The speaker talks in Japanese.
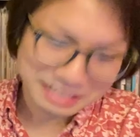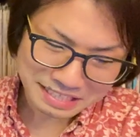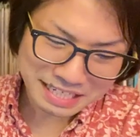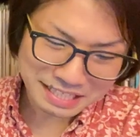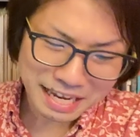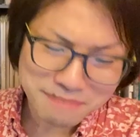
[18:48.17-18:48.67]

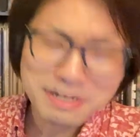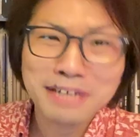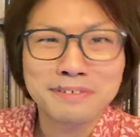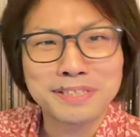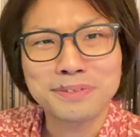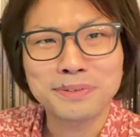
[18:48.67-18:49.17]
ね、
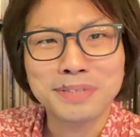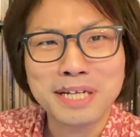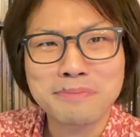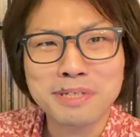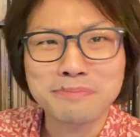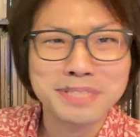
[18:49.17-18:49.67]
タイムラグはちょっと
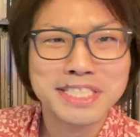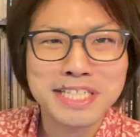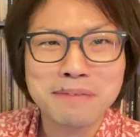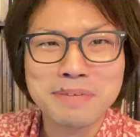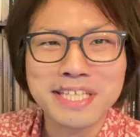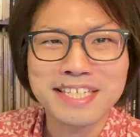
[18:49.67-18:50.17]
なるべく
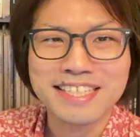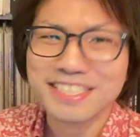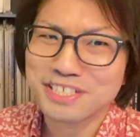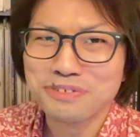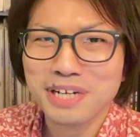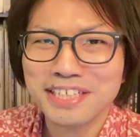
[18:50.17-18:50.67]
短めに
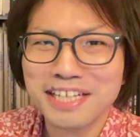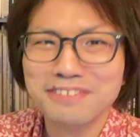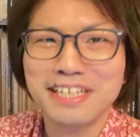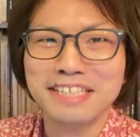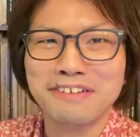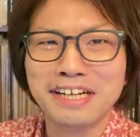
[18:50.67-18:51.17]
いっしゅうかん以内
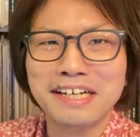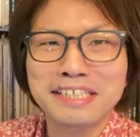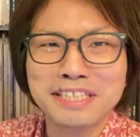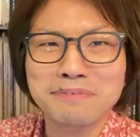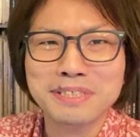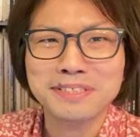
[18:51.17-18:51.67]
ぐらいでは考
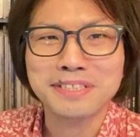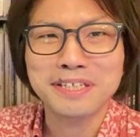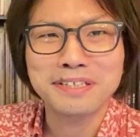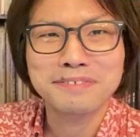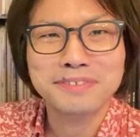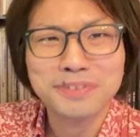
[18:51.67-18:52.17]
えてますんで、